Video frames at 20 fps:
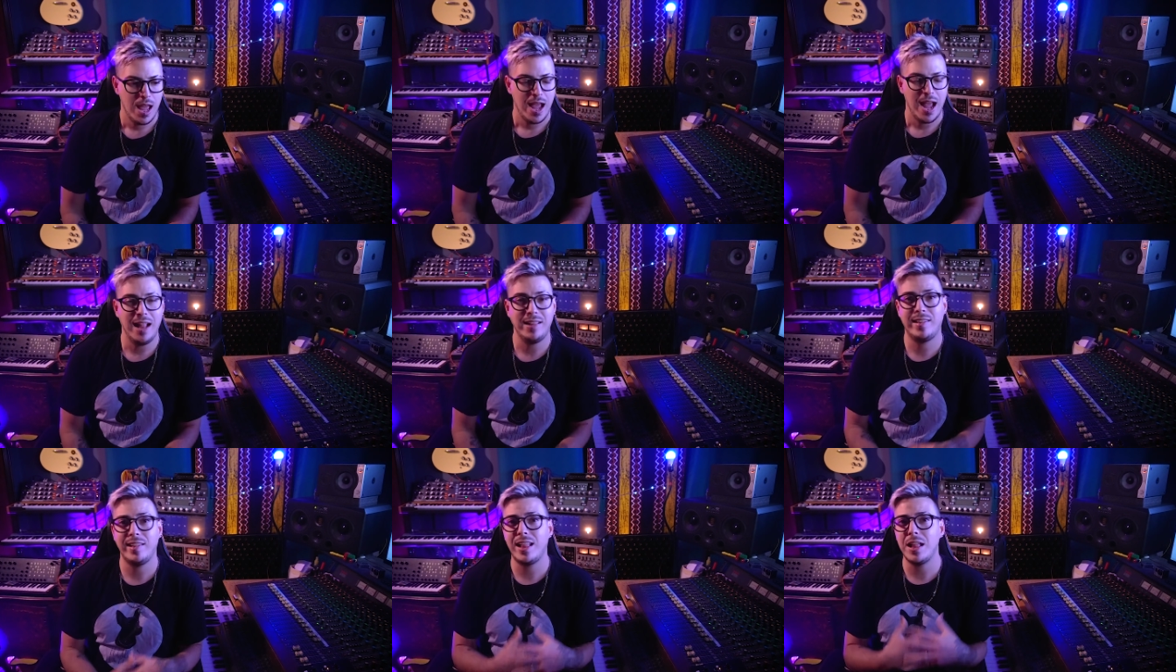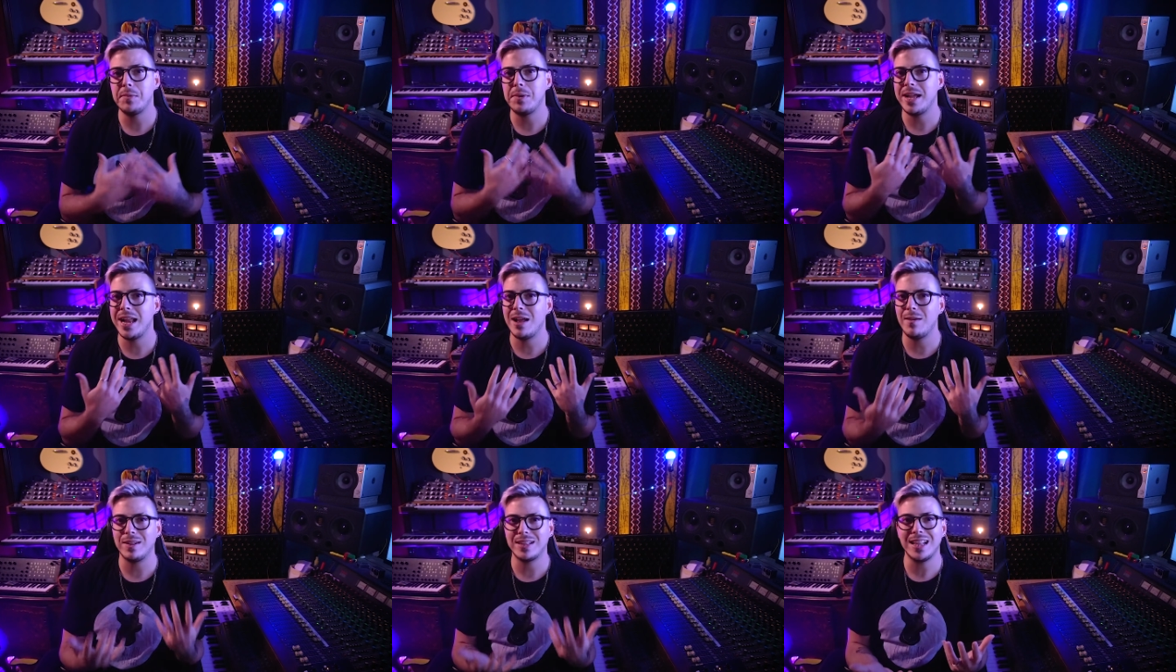El sistema
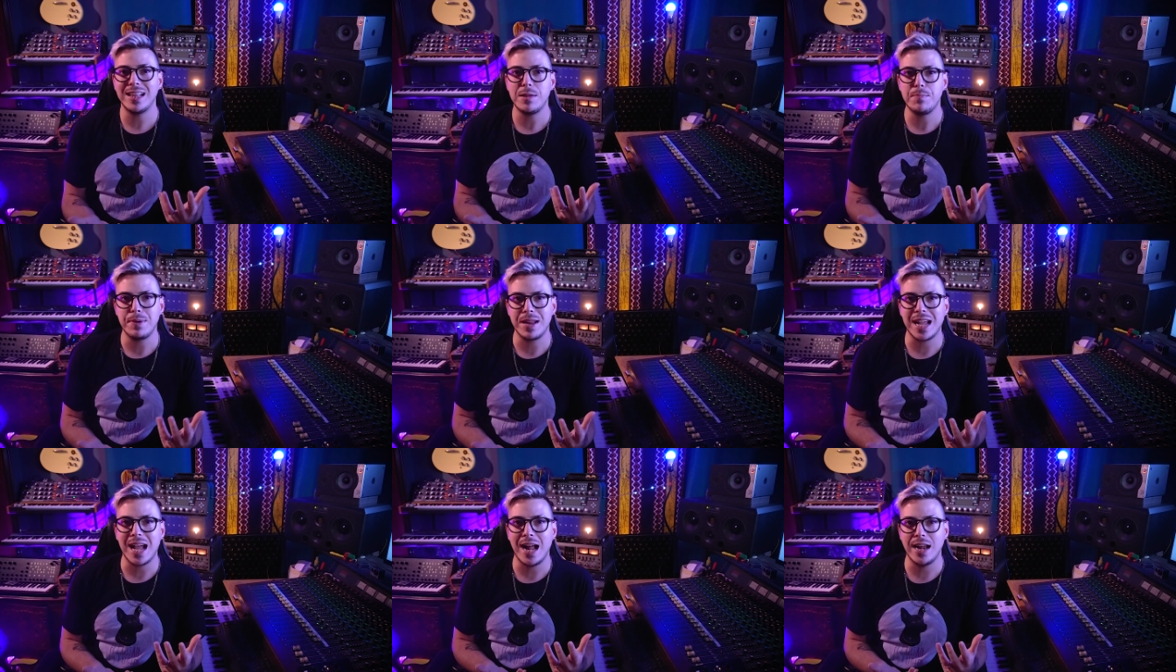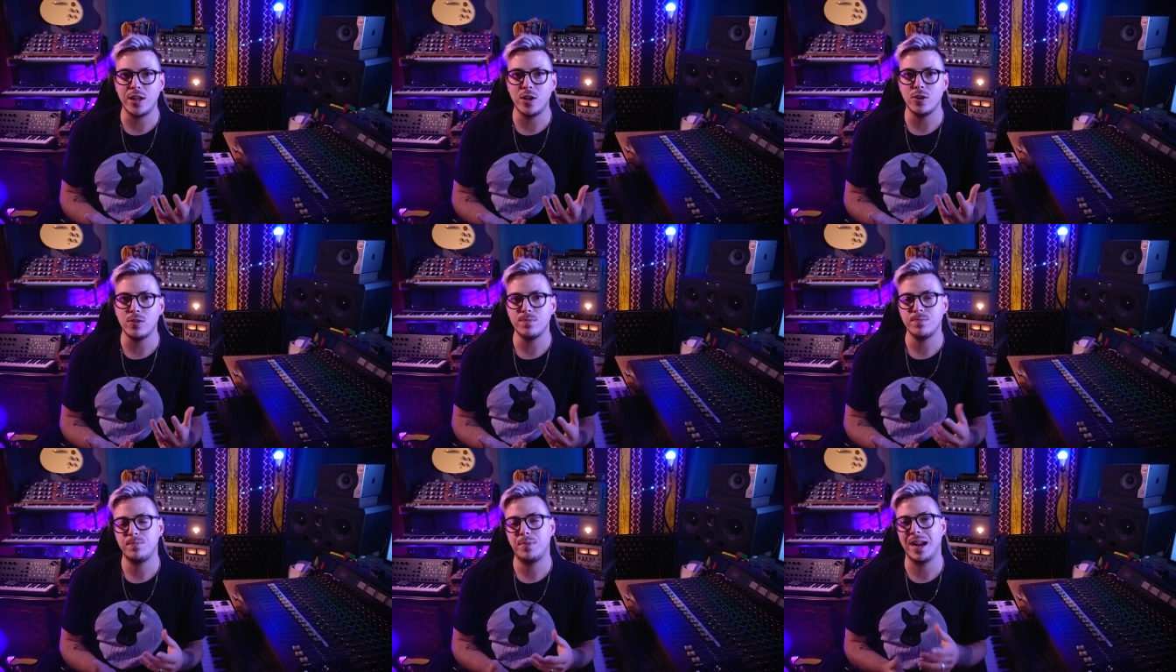era bastante
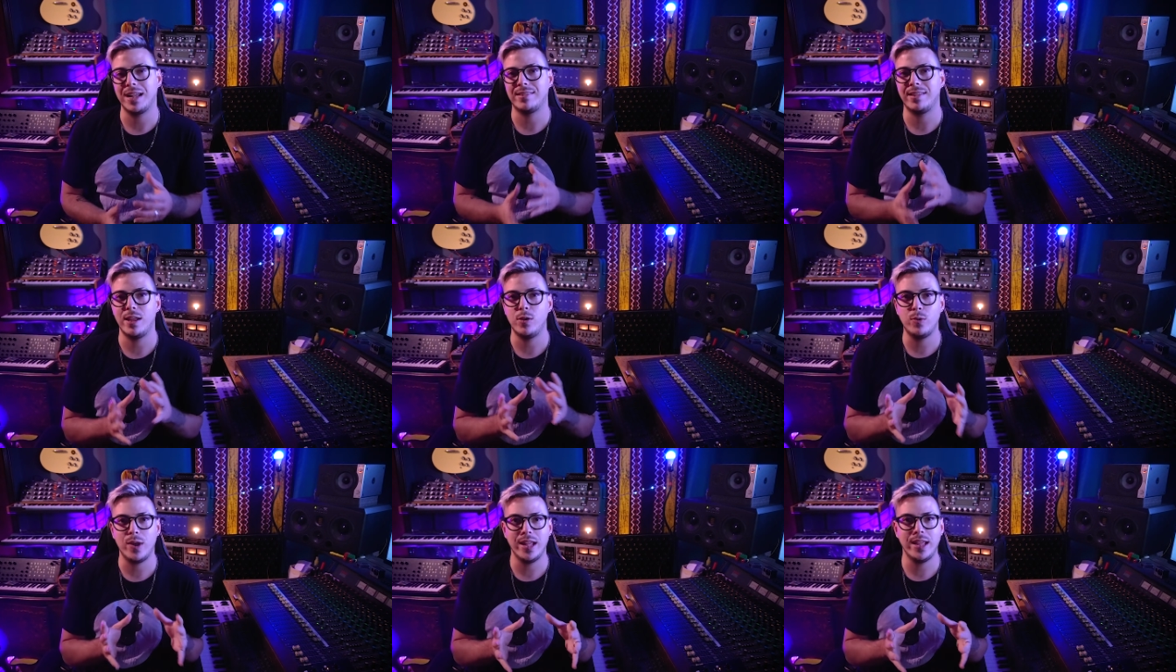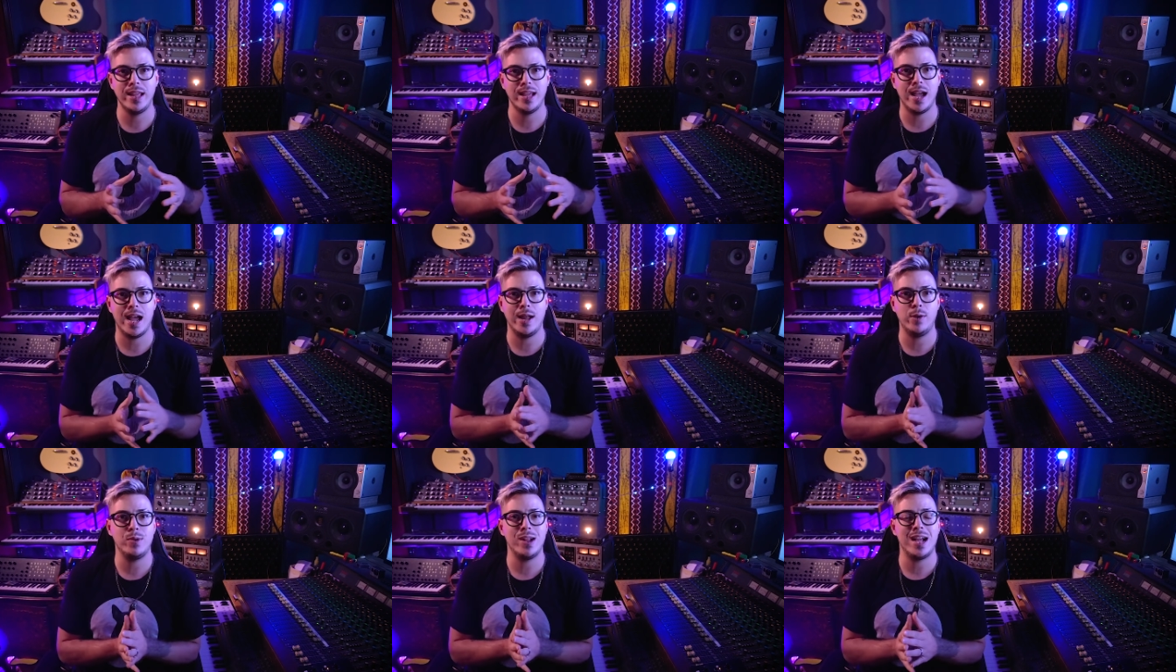precario, para que se den una
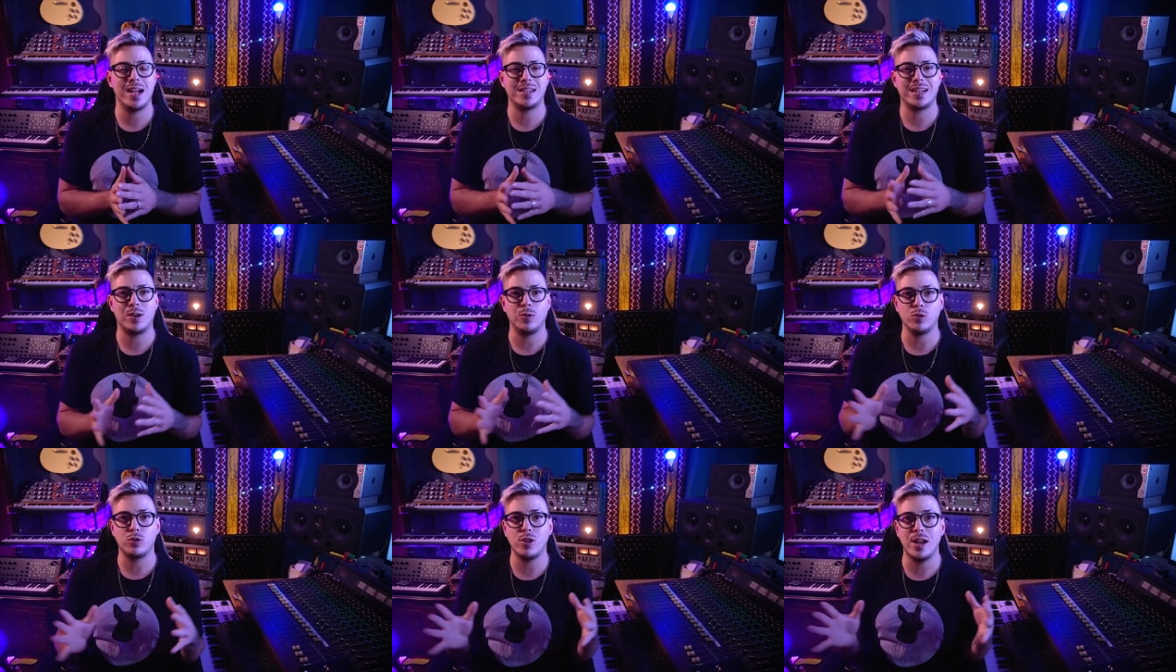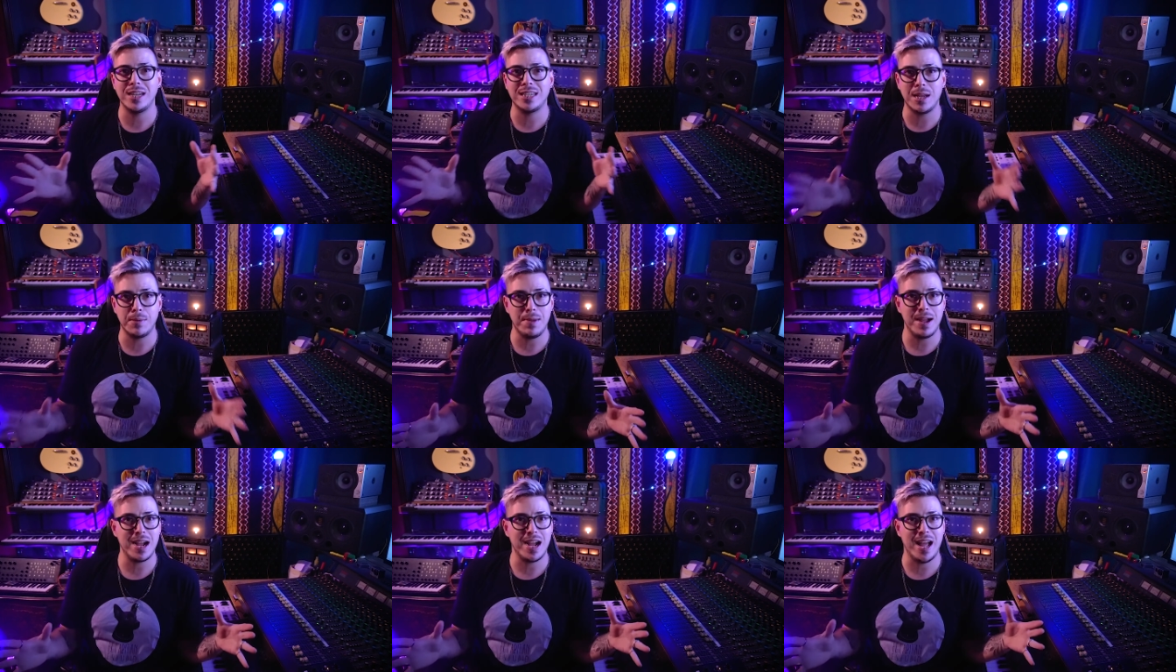idea, en una consola
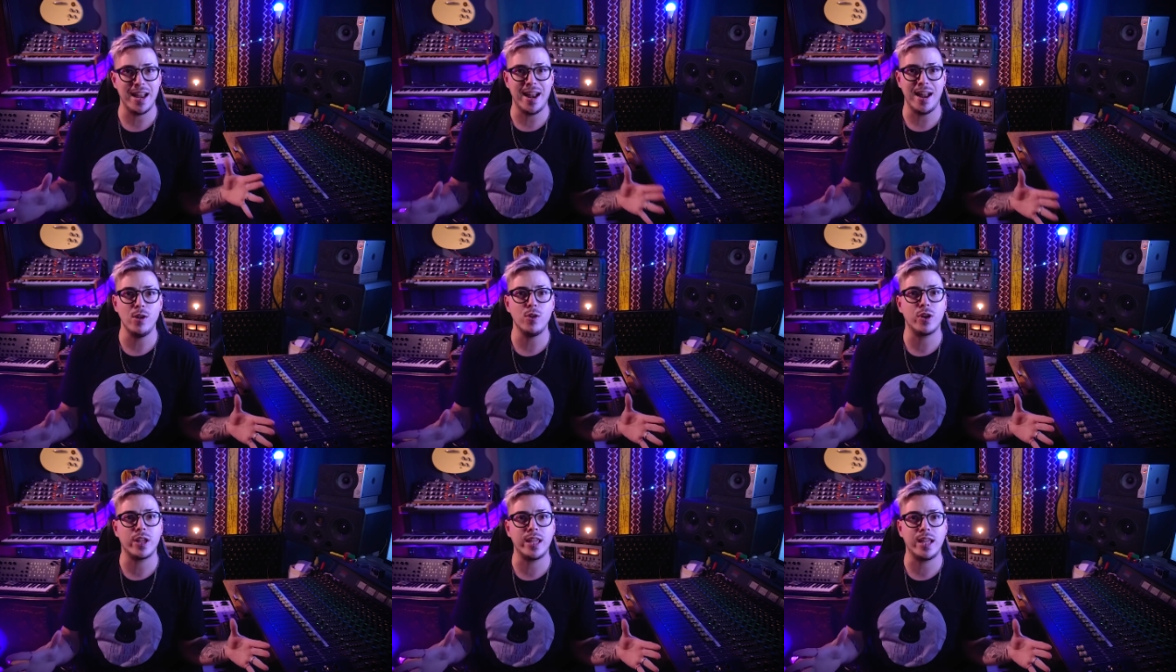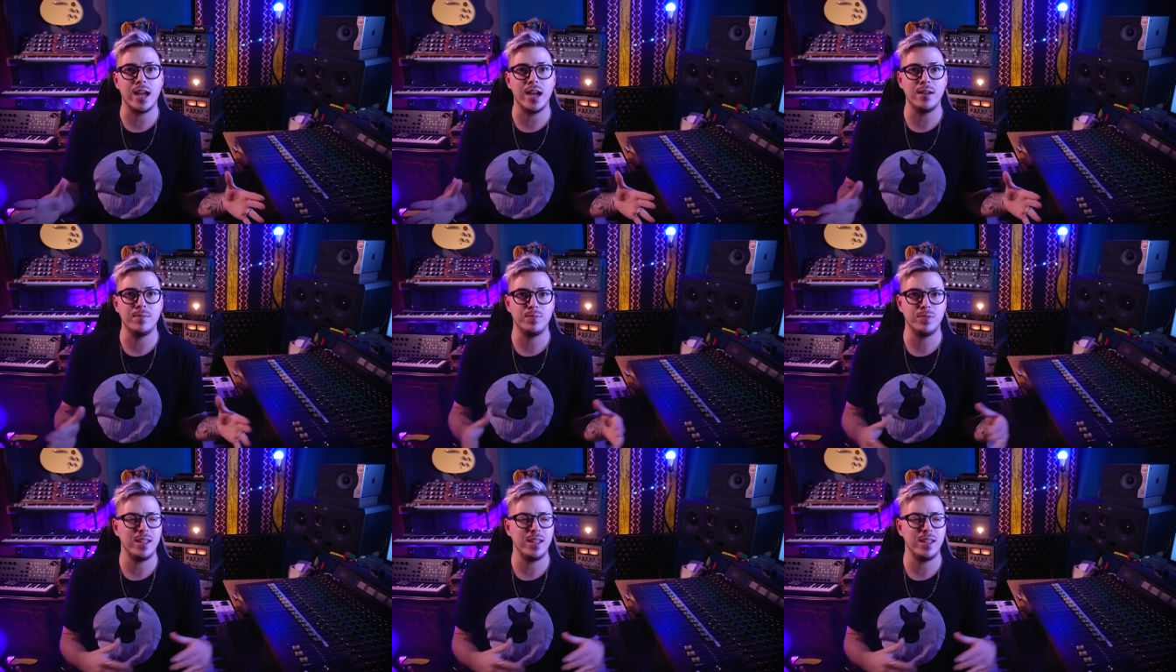Yamaha analógica,